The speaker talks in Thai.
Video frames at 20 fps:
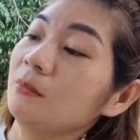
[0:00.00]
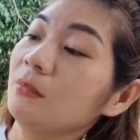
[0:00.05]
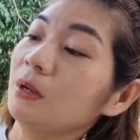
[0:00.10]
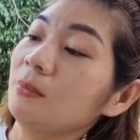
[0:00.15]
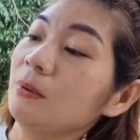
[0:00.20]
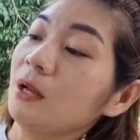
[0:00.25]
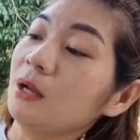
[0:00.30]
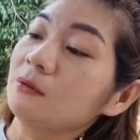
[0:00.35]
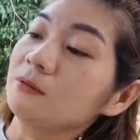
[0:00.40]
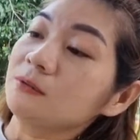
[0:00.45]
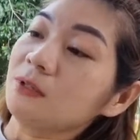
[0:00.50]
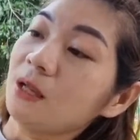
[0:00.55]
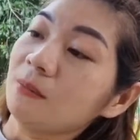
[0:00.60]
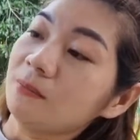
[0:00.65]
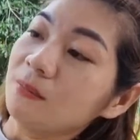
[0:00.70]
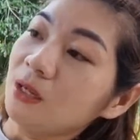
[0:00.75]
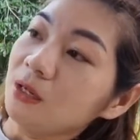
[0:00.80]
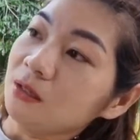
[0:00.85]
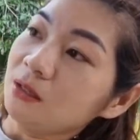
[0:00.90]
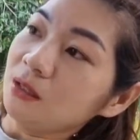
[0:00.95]
มะพร้าวสั
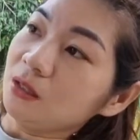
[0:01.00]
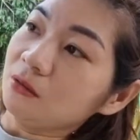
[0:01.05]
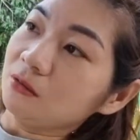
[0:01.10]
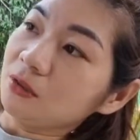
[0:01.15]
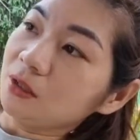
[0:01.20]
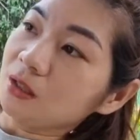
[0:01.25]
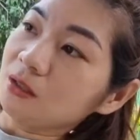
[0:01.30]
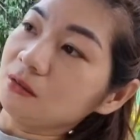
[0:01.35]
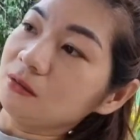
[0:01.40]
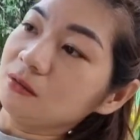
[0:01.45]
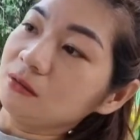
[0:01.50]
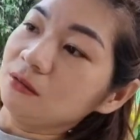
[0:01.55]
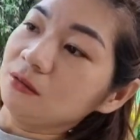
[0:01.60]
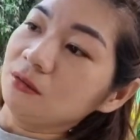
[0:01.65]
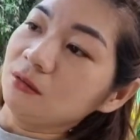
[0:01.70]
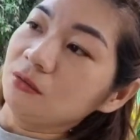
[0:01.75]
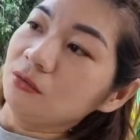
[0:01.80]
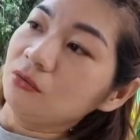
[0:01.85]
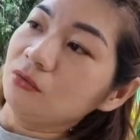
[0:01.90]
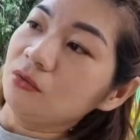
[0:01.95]
บอย่างเดียวนะ
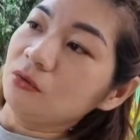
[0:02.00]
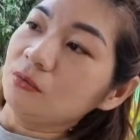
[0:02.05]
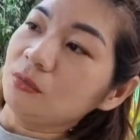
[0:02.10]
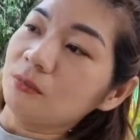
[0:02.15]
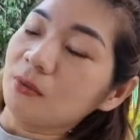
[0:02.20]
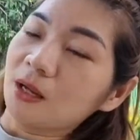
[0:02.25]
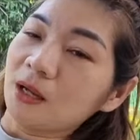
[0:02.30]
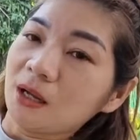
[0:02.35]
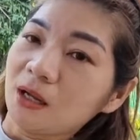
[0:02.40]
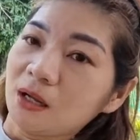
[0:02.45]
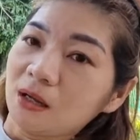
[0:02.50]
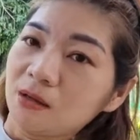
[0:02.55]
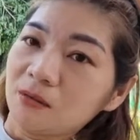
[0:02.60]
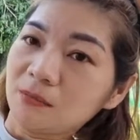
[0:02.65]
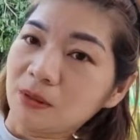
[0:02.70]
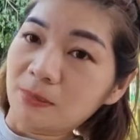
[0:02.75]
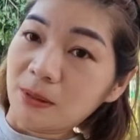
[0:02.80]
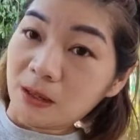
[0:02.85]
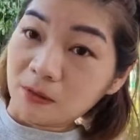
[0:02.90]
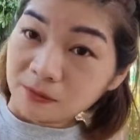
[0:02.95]
คุยมะพร้าว
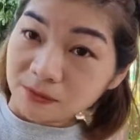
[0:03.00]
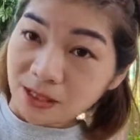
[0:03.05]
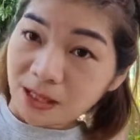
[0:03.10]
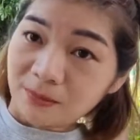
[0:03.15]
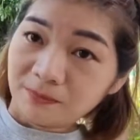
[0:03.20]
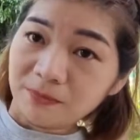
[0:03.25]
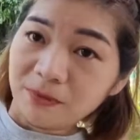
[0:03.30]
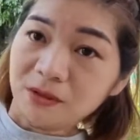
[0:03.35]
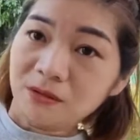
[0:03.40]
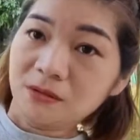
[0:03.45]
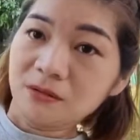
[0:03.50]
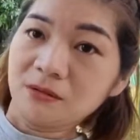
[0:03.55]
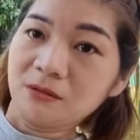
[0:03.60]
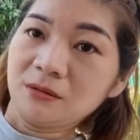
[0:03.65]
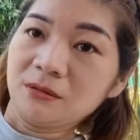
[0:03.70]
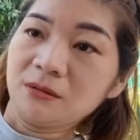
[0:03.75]
มะพร้าวสับเนาะ